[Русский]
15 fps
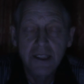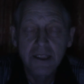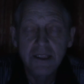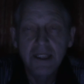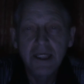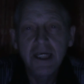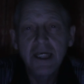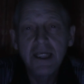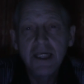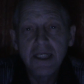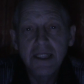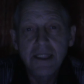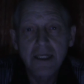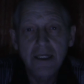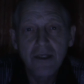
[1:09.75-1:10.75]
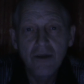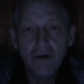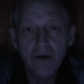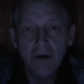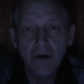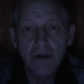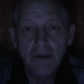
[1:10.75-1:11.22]
Догадайся, кто.
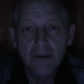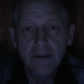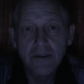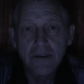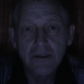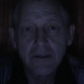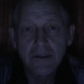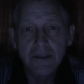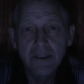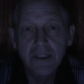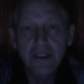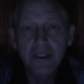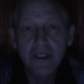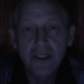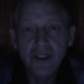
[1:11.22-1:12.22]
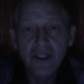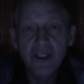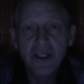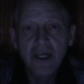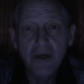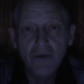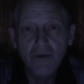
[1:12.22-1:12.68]
Да ты же
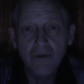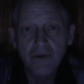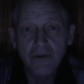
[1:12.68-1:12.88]
Даун.